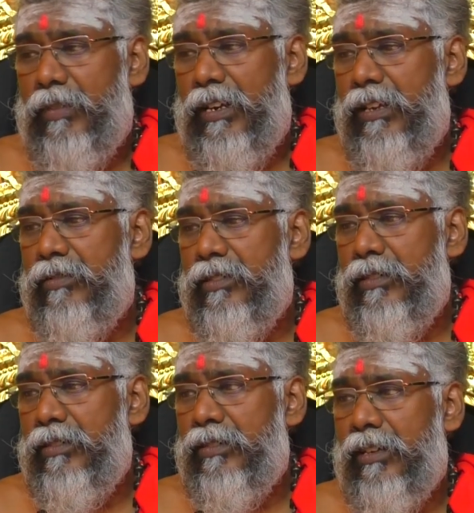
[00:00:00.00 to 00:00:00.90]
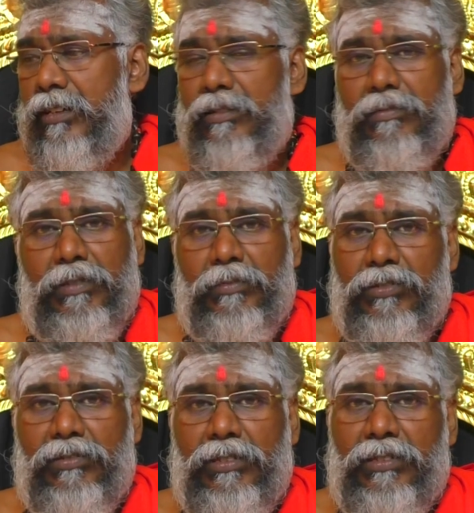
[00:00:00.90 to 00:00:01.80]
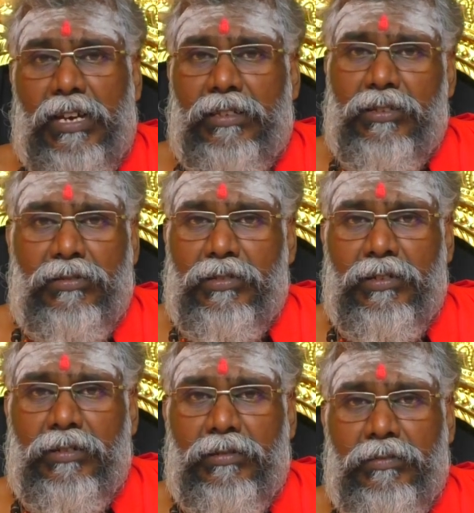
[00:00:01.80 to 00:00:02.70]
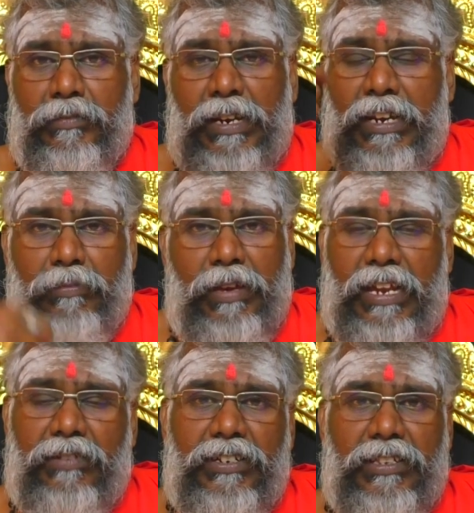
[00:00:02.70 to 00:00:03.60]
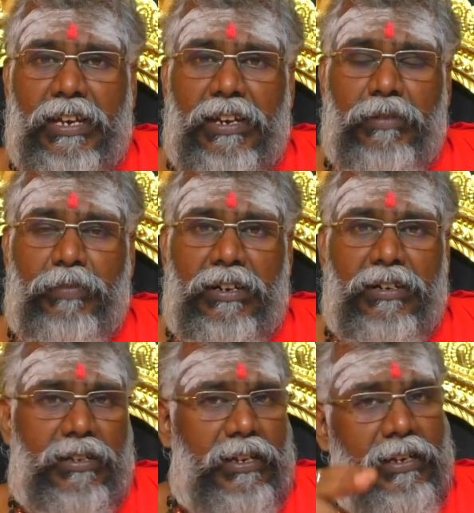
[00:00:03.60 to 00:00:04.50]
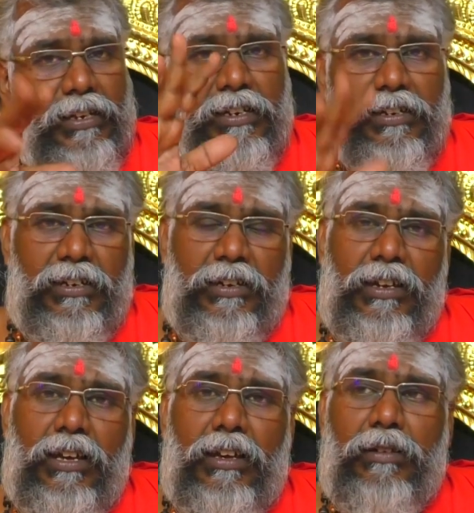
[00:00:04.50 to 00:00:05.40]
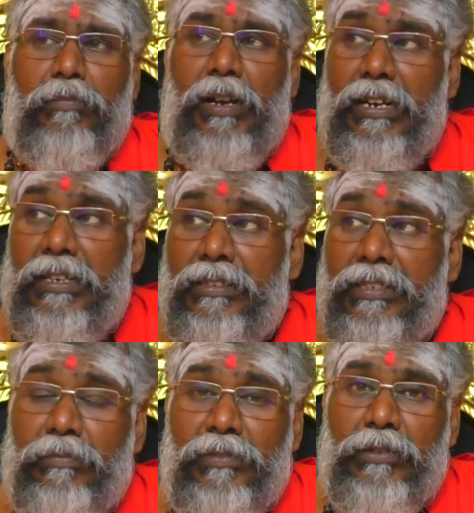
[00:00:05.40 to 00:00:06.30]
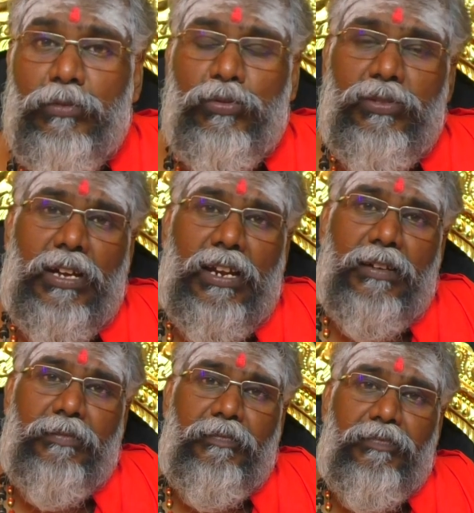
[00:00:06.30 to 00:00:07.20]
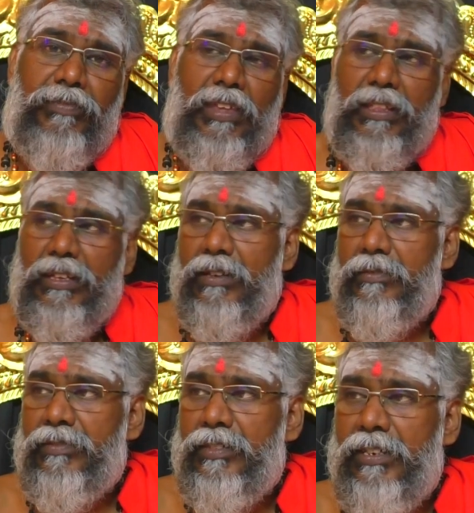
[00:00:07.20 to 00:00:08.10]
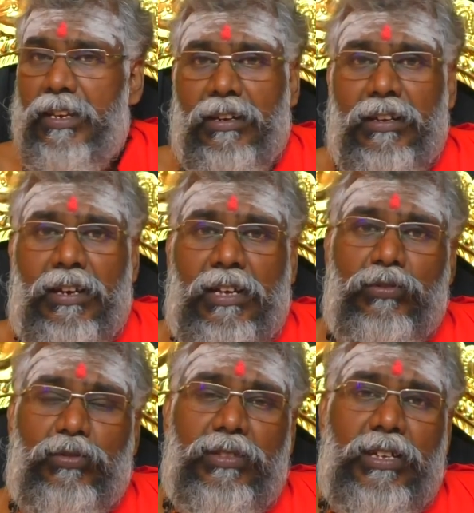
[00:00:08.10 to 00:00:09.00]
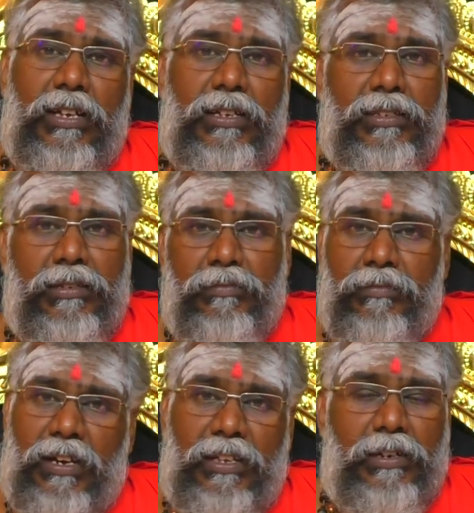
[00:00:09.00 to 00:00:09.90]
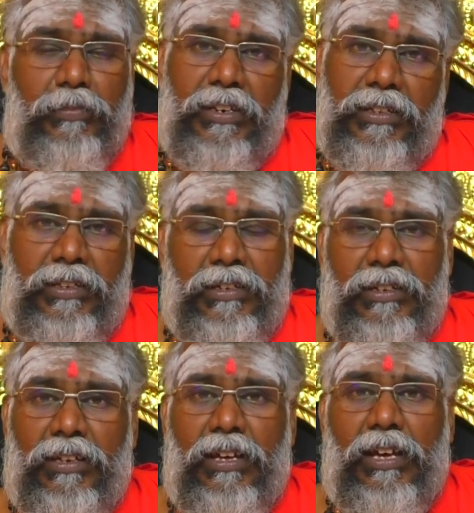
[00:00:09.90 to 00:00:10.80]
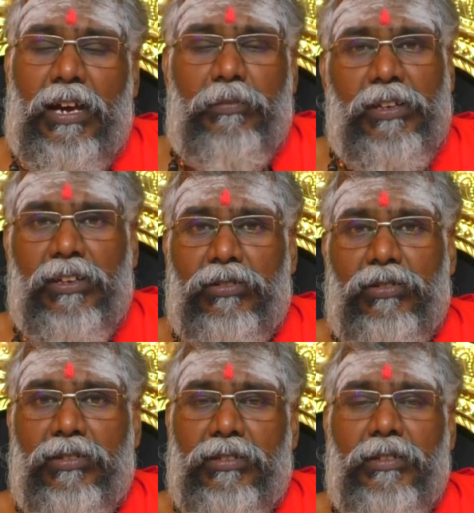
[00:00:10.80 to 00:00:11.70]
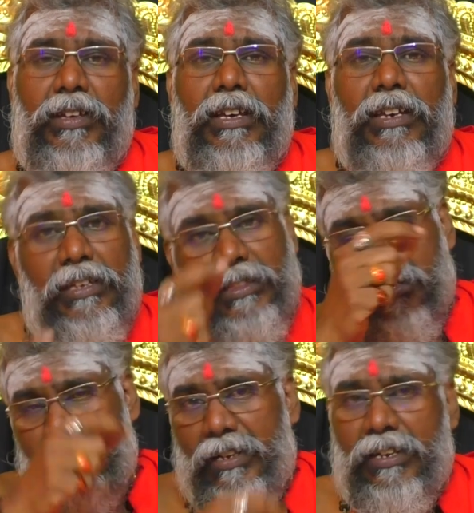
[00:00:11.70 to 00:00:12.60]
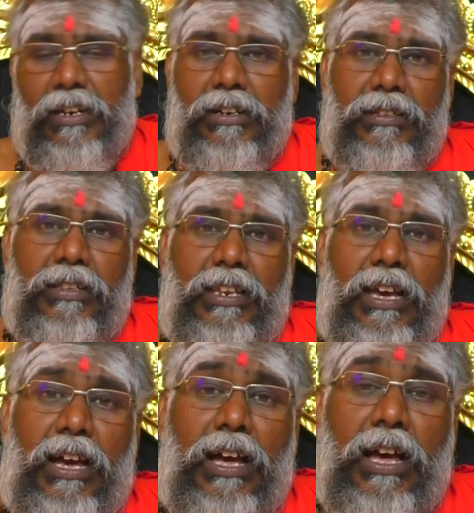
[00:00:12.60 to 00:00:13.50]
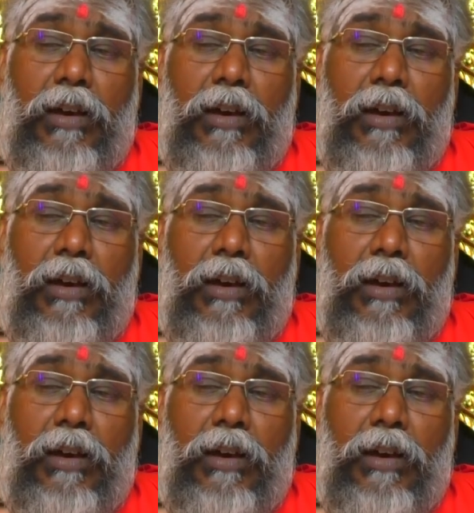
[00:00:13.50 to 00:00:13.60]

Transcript: பள்ளி வந்து சா நமக்கு வந்து சாஸ்திரம் பள்ளி மேலே விழுந்தால் என்ன பலன்றதெல்லாம் இருக்குது பள்ளி சப்தம் கொடுத்தால் அந்த சிக்னல் அது கொடுத்தா அது அது எப்படி இருக்குது அப்படிங்கிறதும் இருக்குது இத்தனை வகைகள் இருக்குது இல்லையா